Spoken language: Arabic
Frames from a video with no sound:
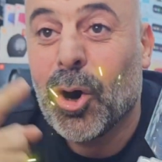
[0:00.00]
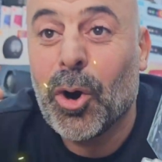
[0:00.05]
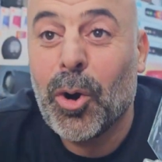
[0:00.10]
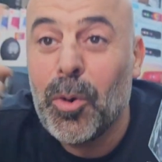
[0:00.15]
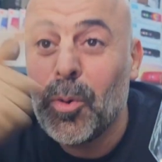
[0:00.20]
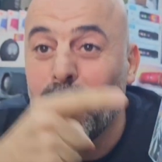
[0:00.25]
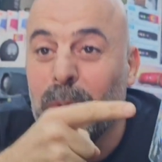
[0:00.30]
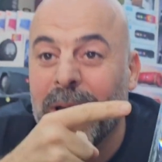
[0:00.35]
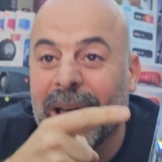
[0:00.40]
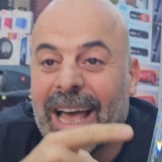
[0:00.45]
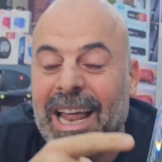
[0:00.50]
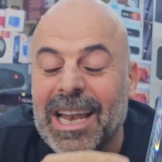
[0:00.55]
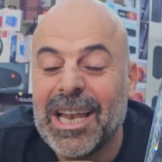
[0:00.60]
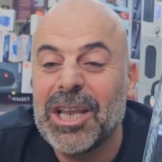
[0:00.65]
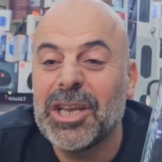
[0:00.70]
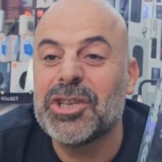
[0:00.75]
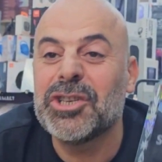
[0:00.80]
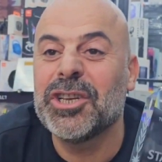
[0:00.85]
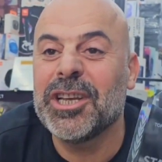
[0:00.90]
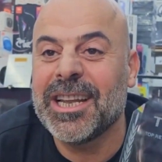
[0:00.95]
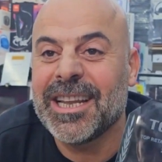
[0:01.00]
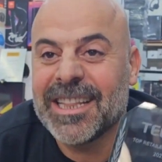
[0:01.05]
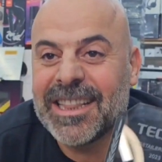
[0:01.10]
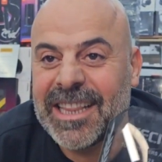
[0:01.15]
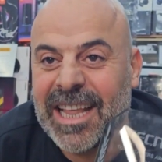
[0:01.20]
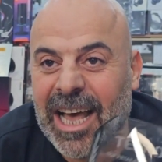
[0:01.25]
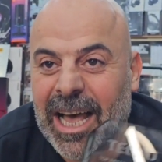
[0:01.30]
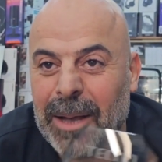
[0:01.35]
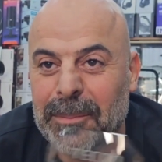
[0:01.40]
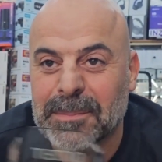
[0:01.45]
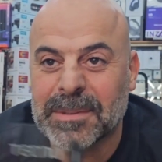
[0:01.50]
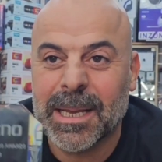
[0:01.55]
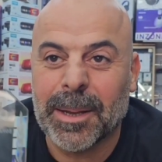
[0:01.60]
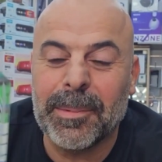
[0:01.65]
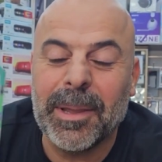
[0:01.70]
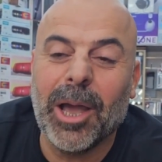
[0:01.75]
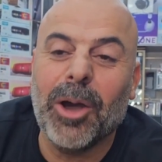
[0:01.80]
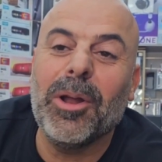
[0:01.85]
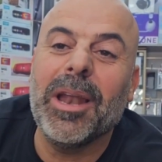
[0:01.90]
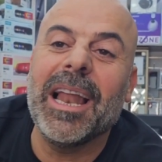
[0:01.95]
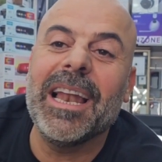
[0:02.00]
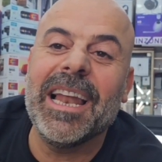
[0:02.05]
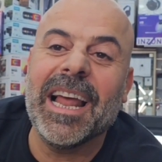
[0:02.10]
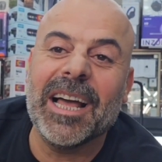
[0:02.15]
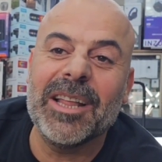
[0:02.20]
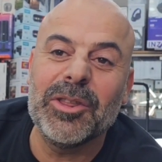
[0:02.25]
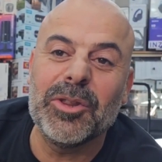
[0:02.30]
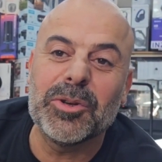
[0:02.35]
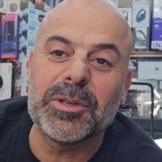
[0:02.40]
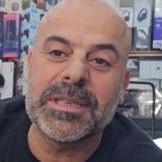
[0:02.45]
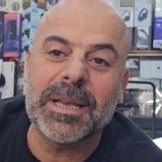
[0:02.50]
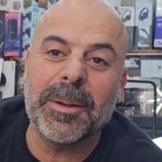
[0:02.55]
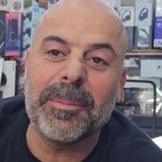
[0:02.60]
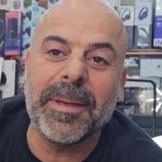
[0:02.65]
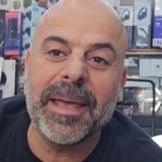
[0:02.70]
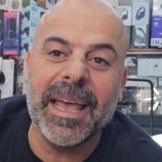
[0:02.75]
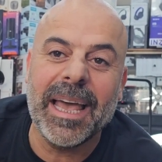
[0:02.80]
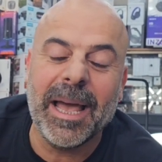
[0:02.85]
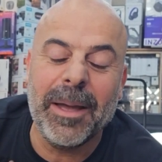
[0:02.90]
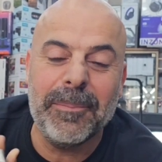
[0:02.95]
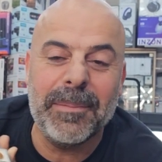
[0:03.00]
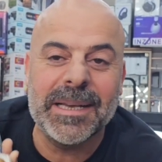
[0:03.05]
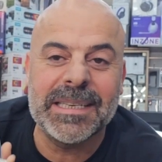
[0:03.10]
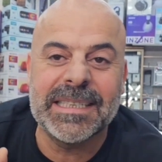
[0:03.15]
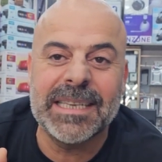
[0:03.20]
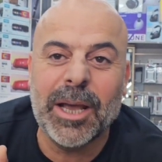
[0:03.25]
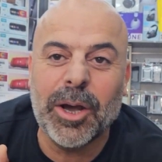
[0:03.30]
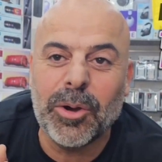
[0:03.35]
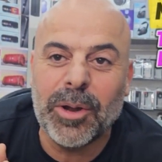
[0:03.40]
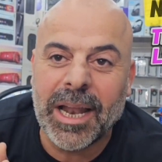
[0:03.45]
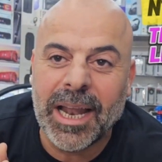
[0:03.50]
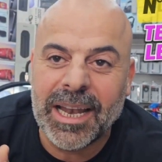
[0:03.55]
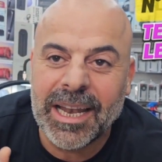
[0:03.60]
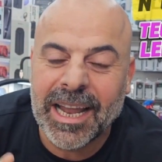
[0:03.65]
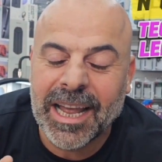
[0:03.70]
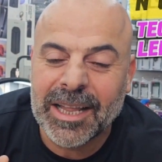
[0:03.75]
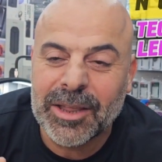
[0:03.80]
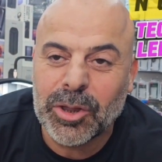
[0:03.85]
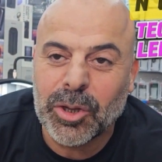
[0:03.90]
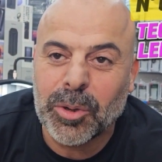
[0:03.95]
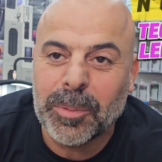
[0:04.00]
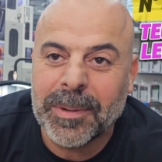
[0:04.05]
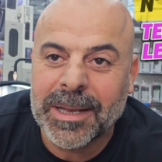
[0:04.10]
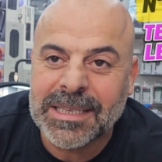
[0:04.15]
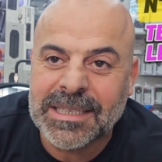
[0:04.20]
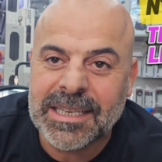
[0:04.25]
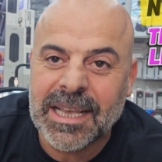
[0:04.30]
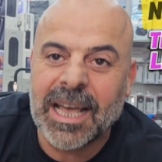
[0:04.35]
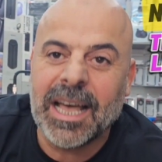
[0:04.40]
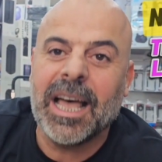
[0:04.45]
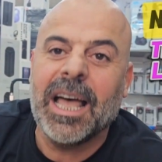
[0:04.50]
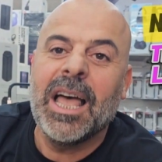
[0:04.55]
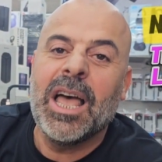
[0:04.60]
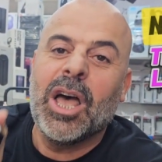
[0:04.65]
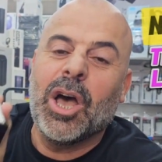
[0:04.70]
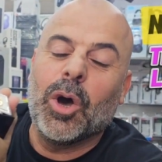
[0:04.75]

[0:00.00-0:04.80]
هو قال لي شيل الذهب صباحه للي عنده صباح مساءه للي عنده مساء